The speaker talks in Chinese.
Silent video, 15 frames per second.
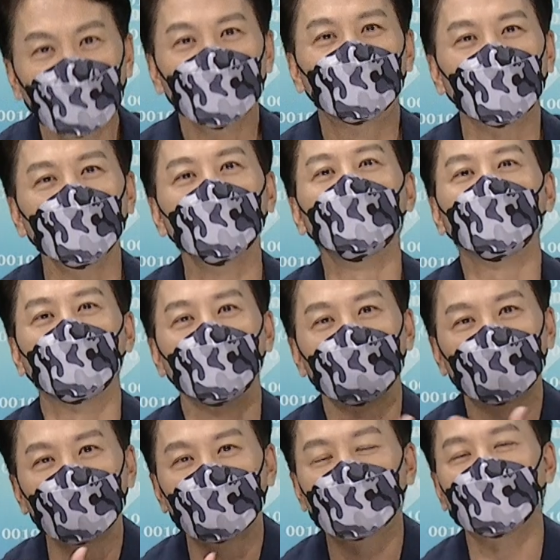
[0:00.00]
你进入股
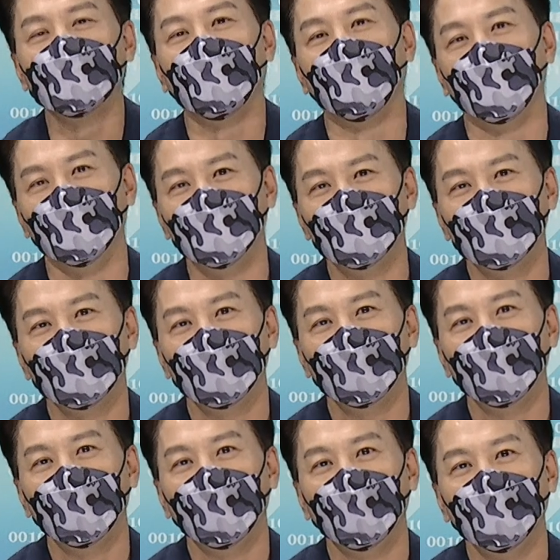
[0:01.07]
市之后，
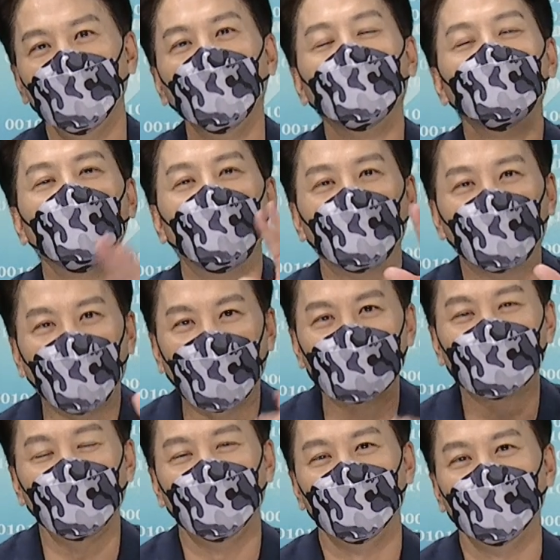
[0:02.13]
你有没有发
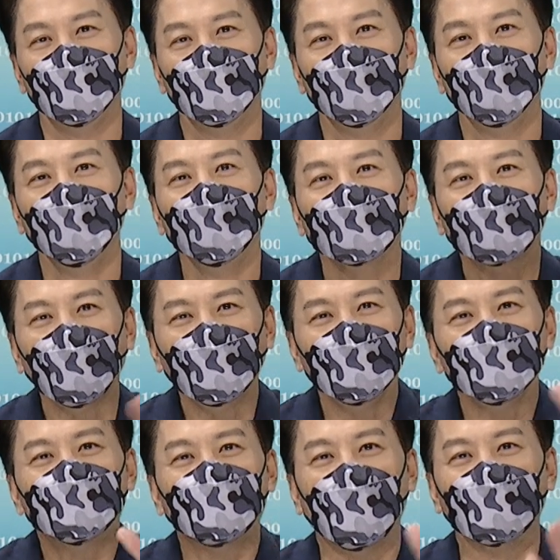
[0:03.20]
现，跟
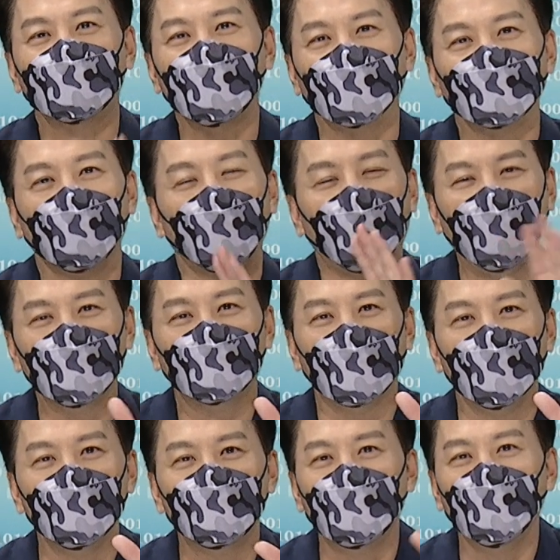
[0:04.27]
你想象的完
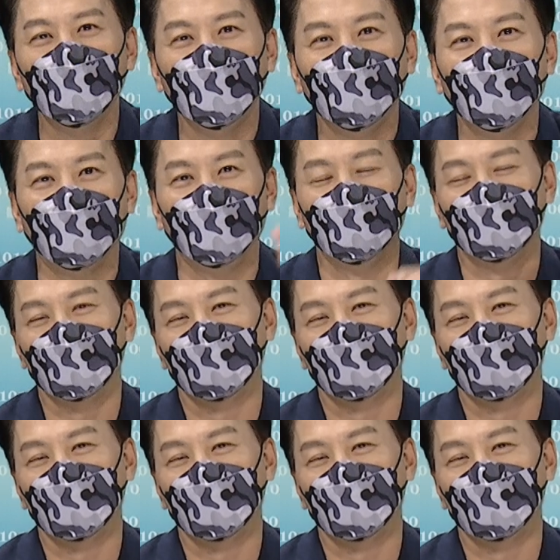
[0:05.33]
全不一样？